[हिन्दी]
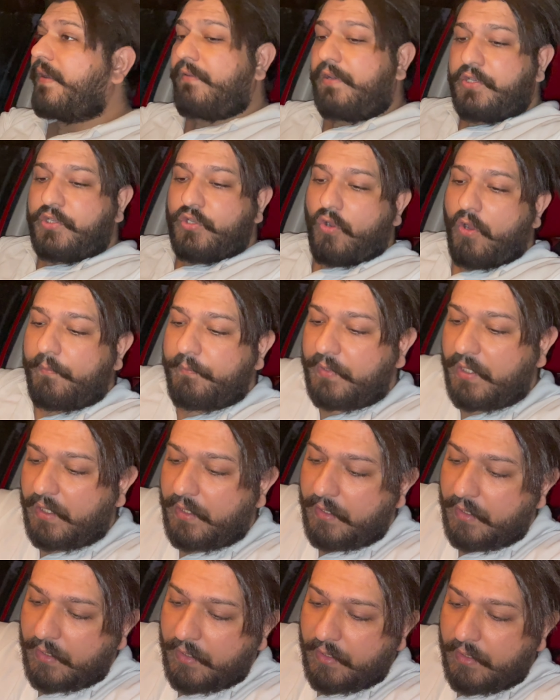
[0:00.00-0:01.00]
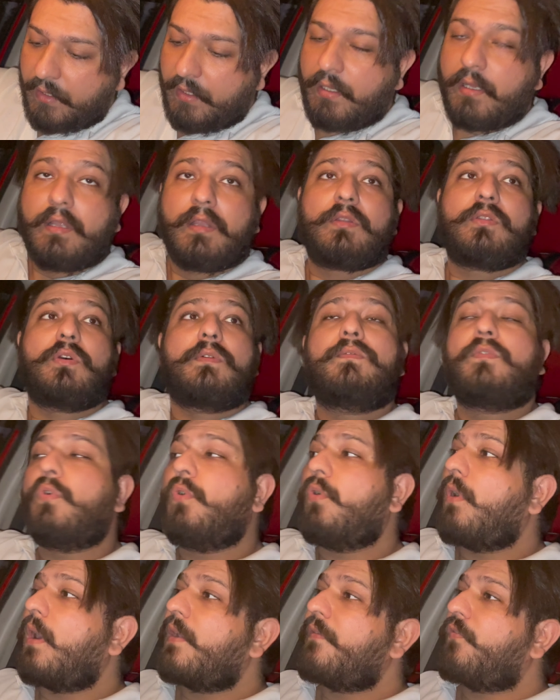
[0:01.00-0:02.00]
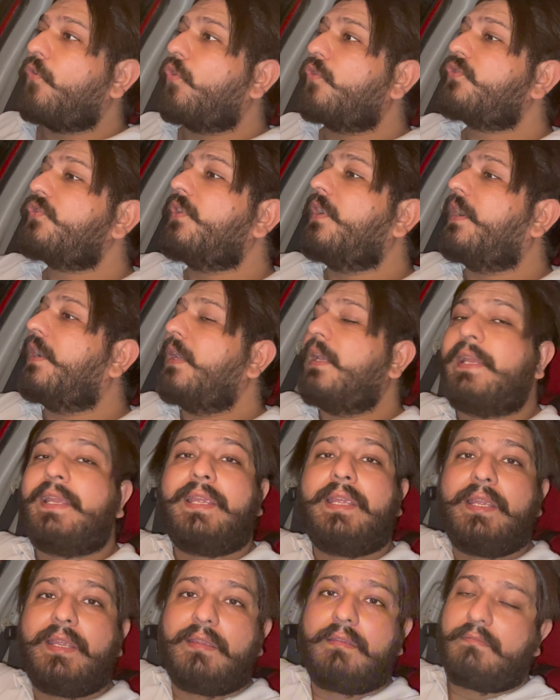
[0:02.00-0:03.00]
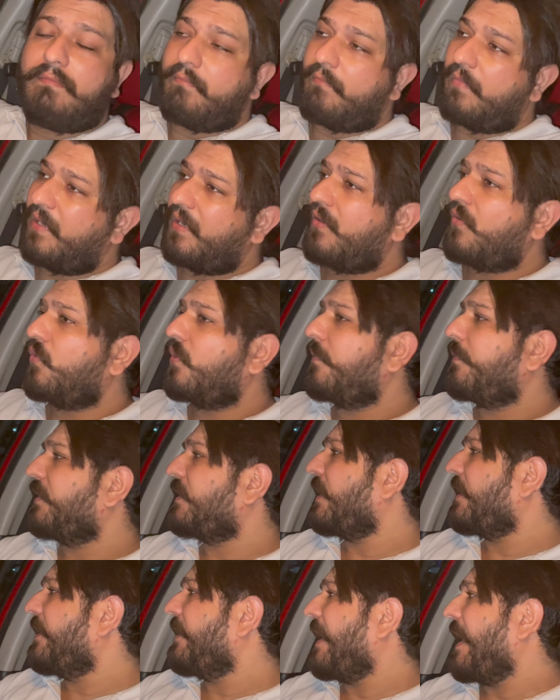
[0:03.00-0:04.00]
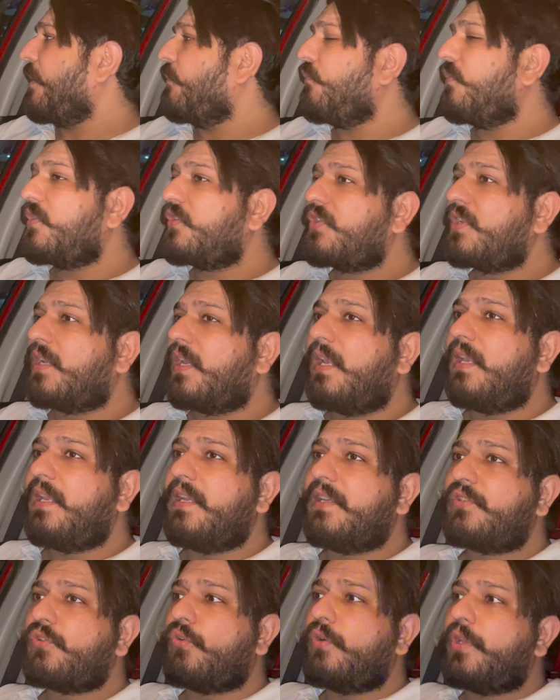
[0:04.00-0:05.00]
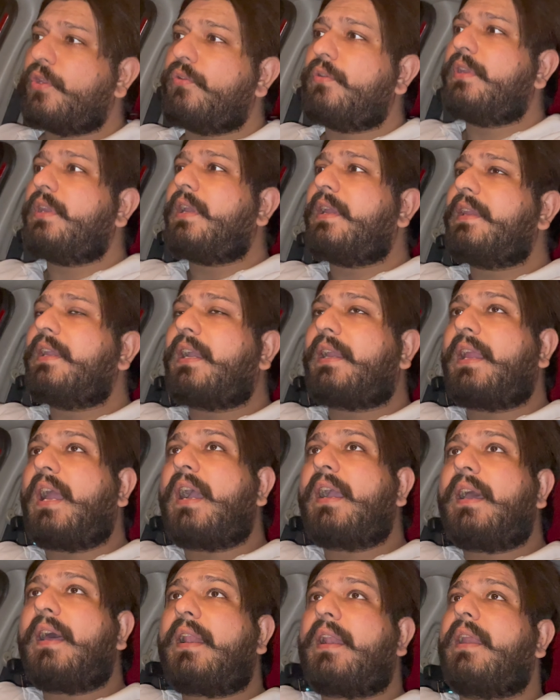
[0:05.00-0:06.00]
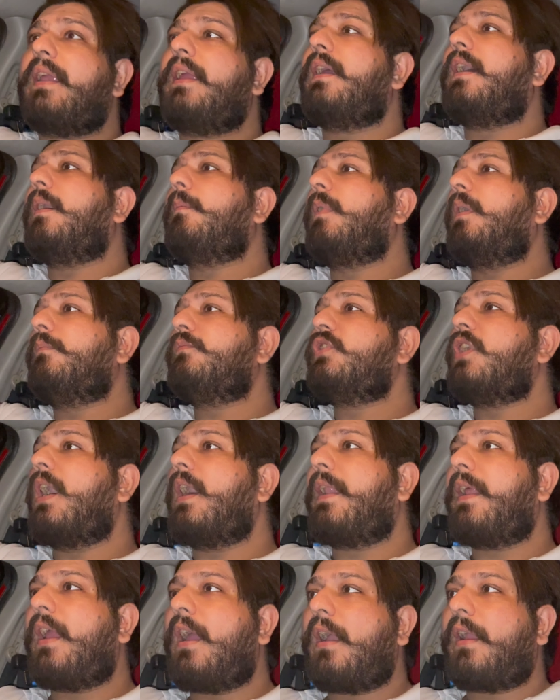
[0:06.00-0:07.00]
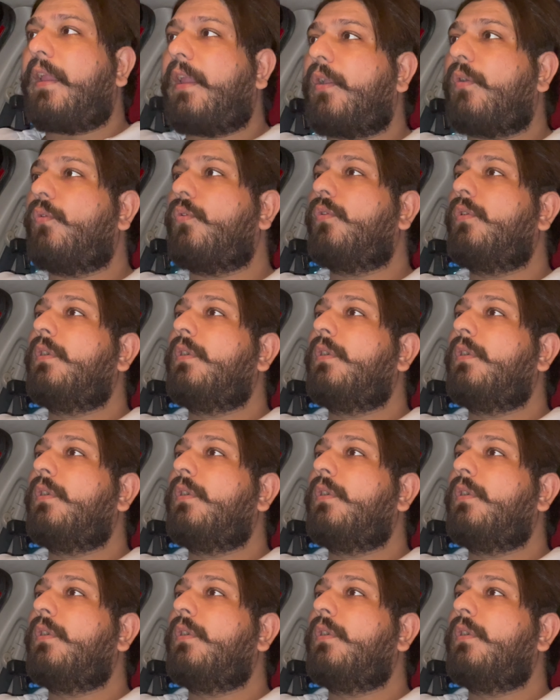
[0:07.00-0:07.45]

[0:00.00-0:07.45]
वाली शॉप थी तो वो अनफॉर्चुनेटली इन्होंने पता नहीं रेनोवेशन के लिए छोड़ी हुई है या क्या कर रहे हैं अब हम जा रहे हैं आगे को